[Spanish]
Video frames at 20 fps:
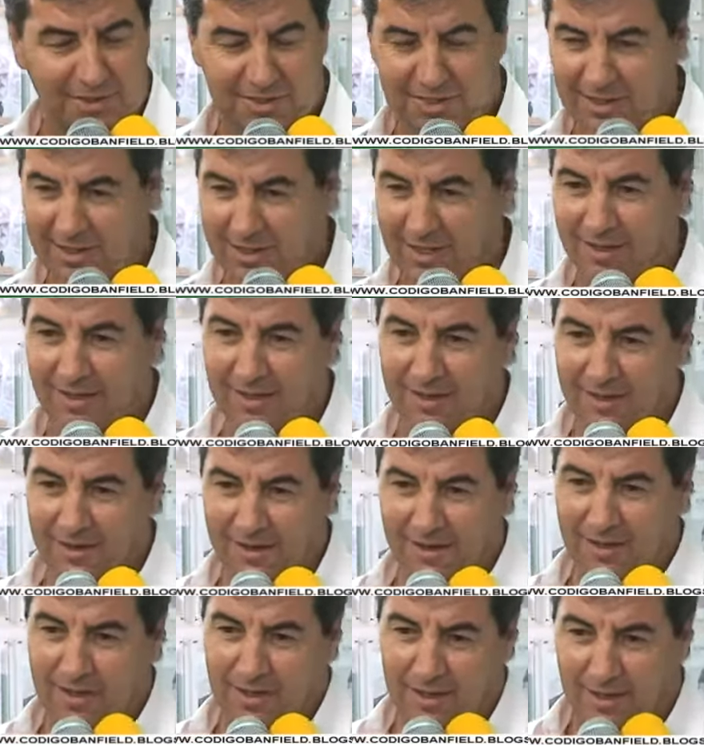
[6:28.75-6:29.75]
Así que
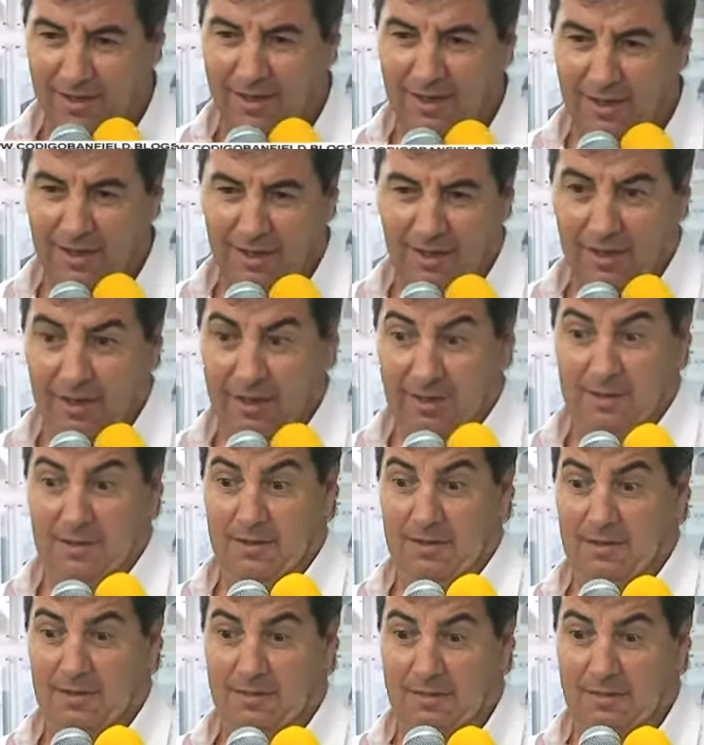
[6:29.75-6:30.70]
eh,